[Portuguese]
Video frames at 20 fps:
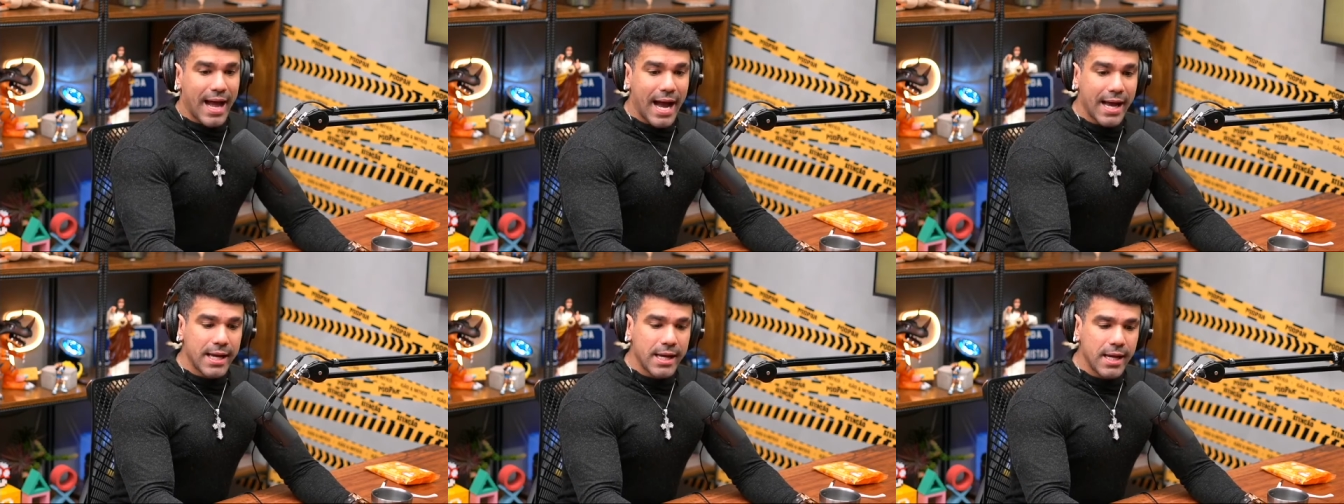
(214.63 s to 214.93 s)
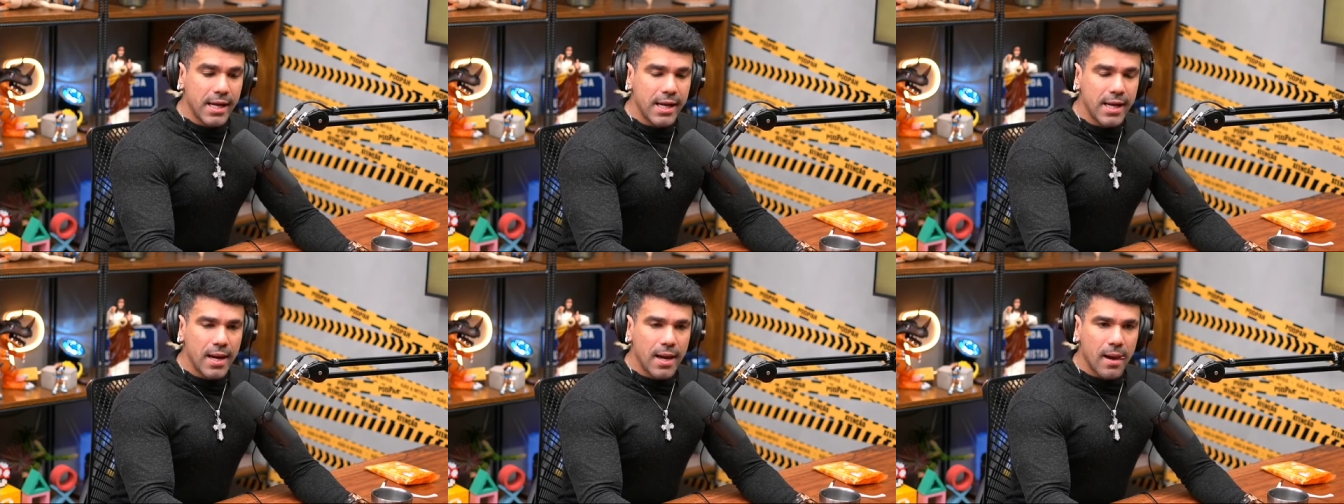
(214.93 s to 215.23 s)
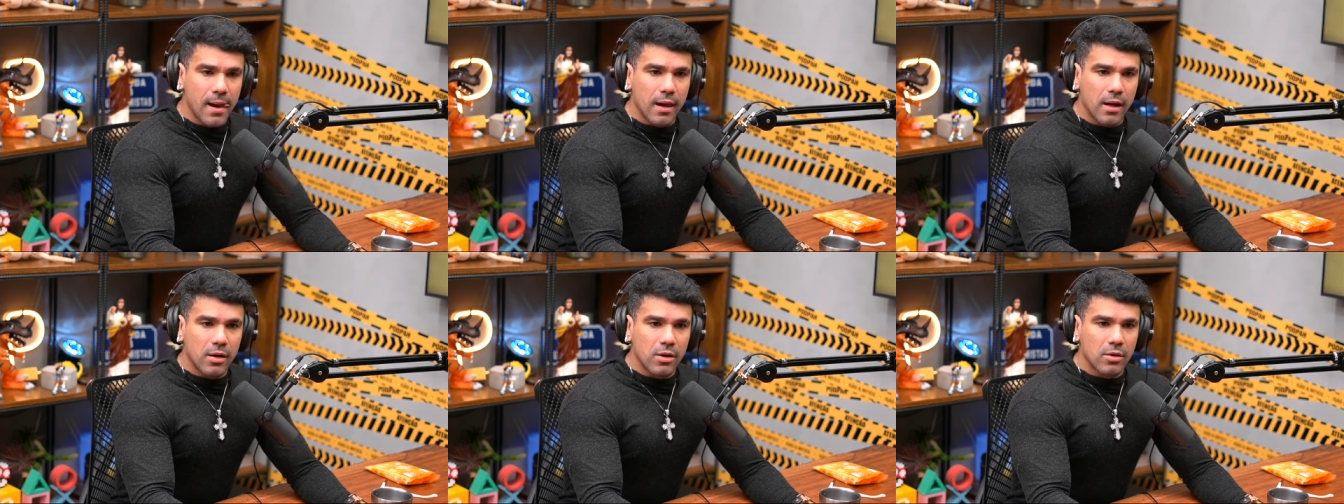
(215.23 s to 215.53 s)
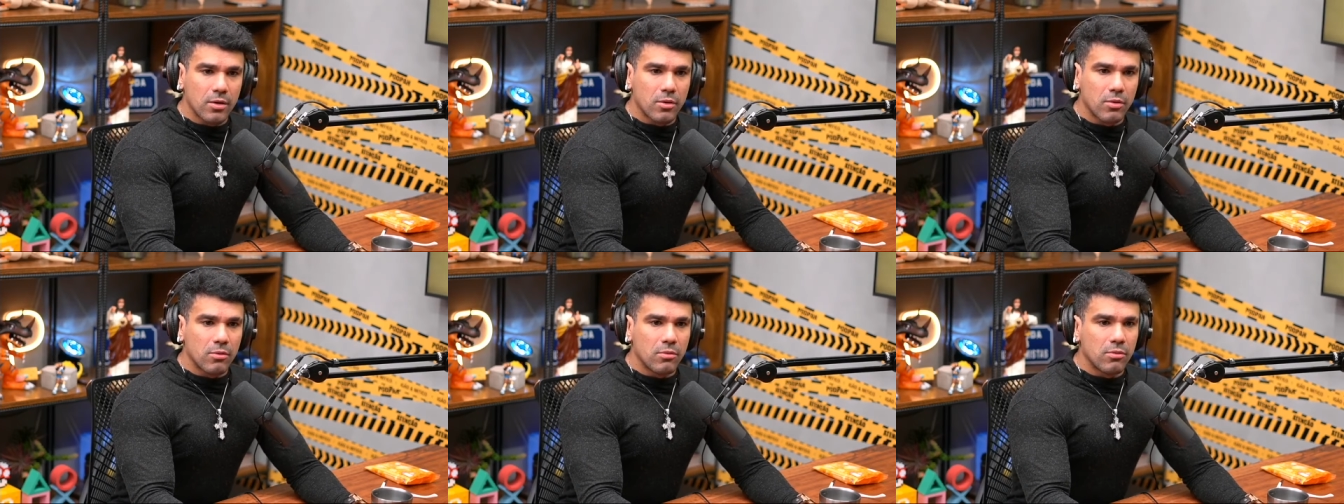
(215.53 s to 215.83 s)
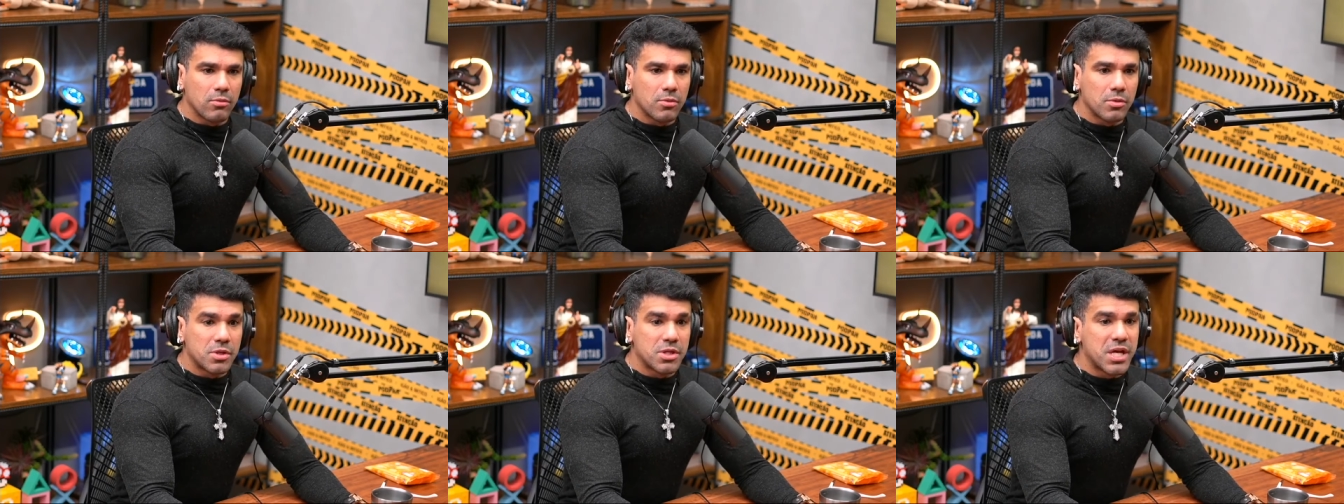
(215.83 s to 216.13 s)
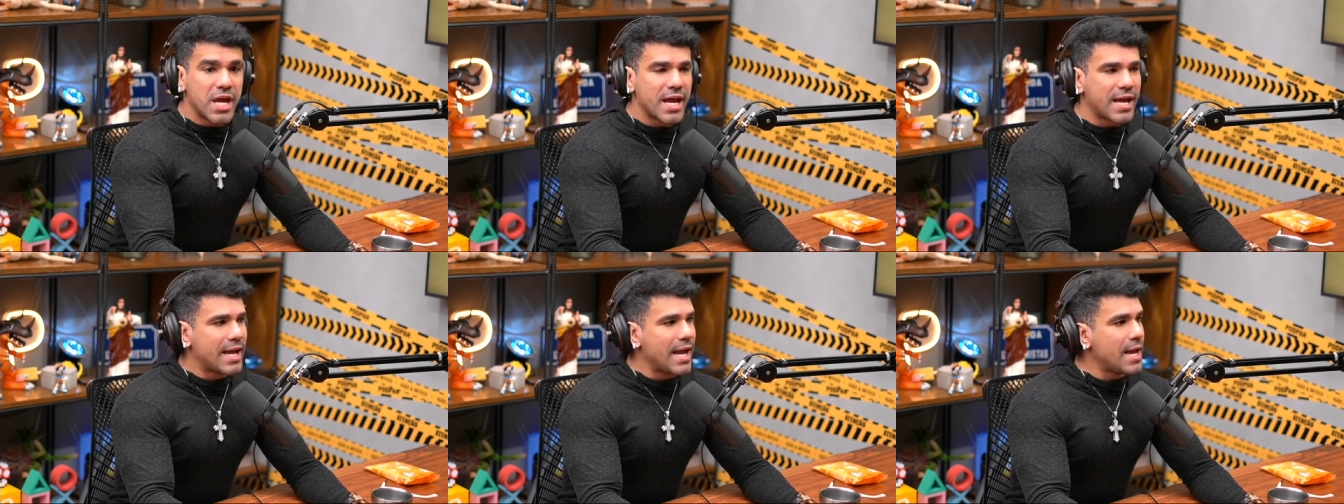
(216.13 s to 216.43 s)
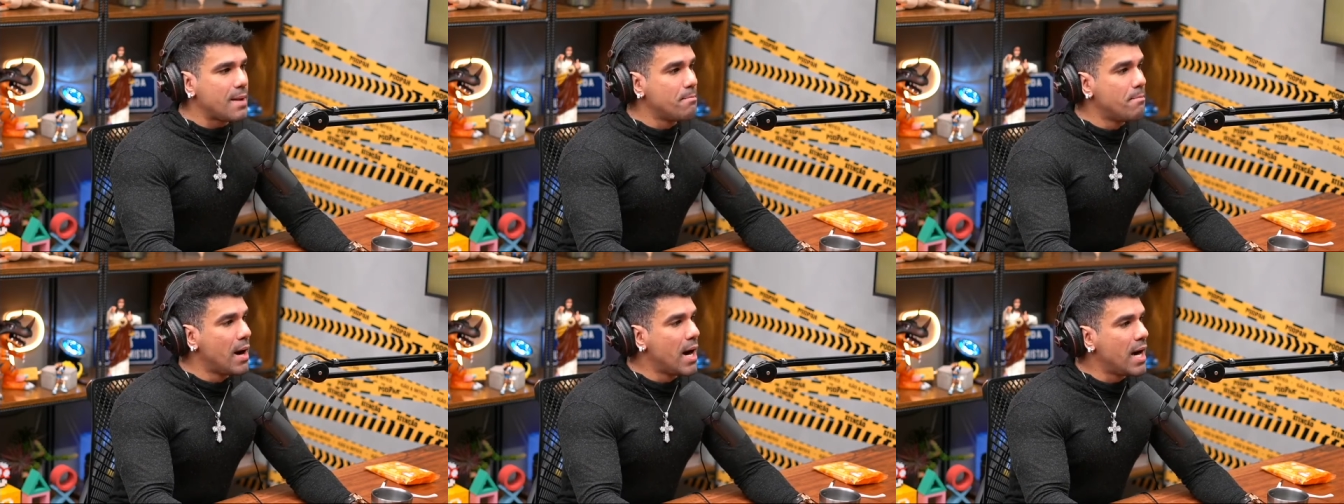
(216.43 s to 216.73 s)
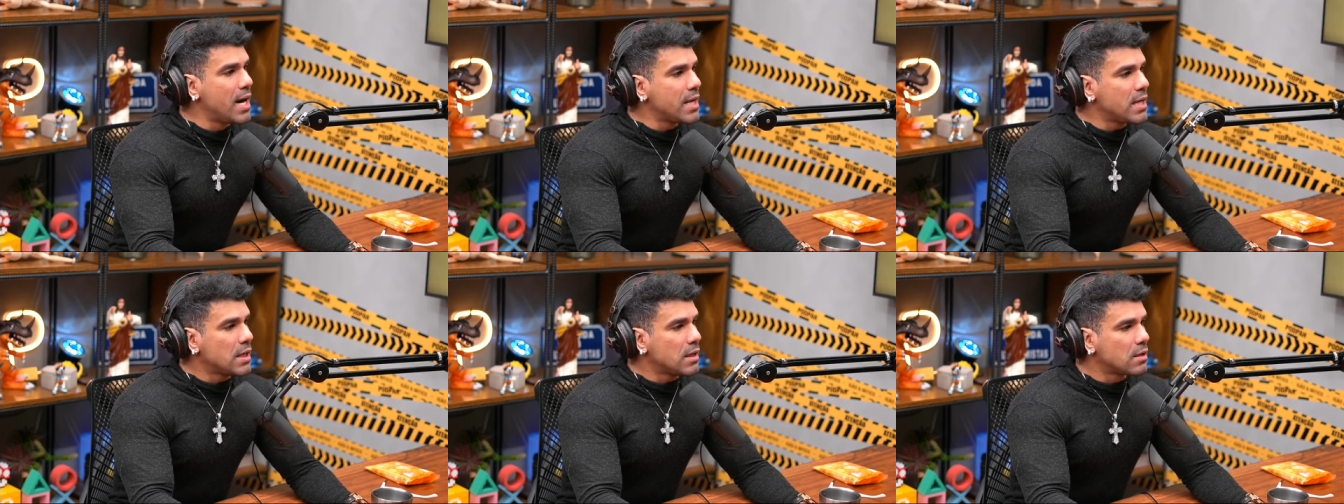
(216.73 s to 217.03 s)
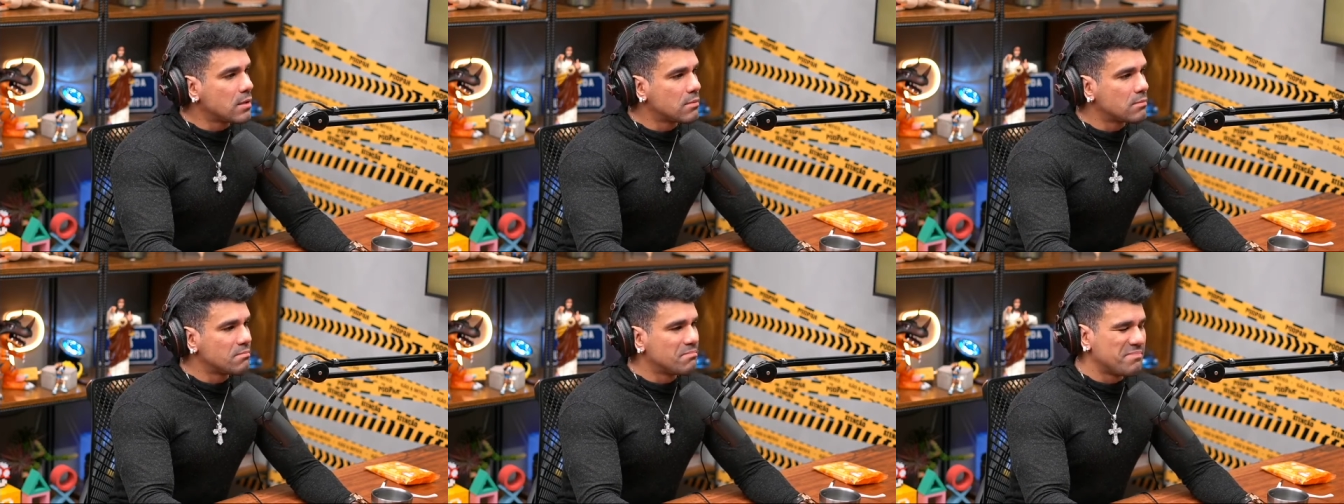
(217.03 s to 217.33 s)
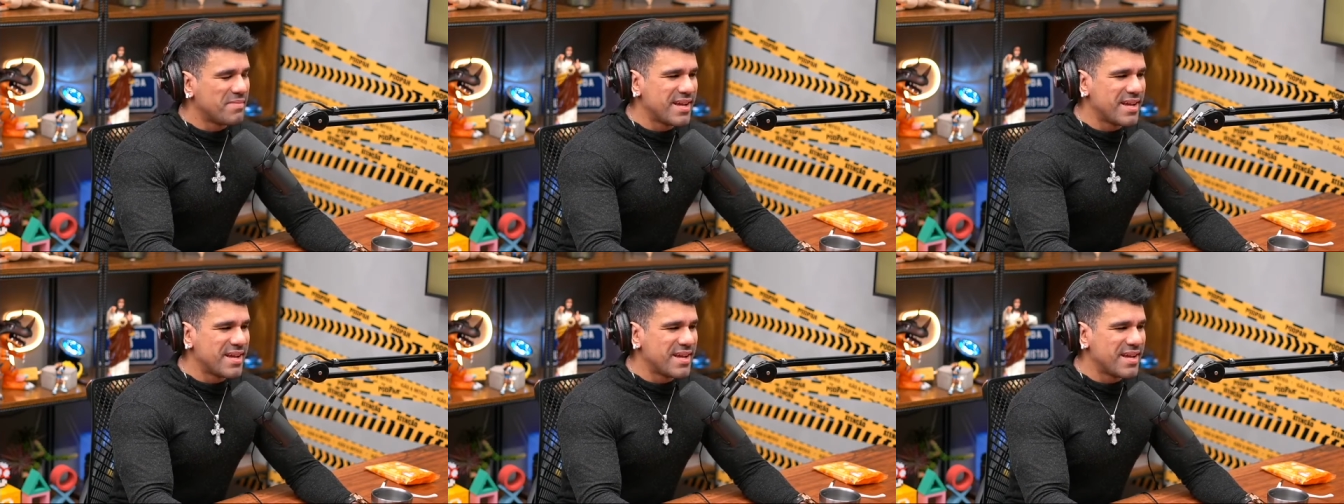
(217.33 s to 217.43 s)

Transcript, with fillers: Daí, cheguei, mãe.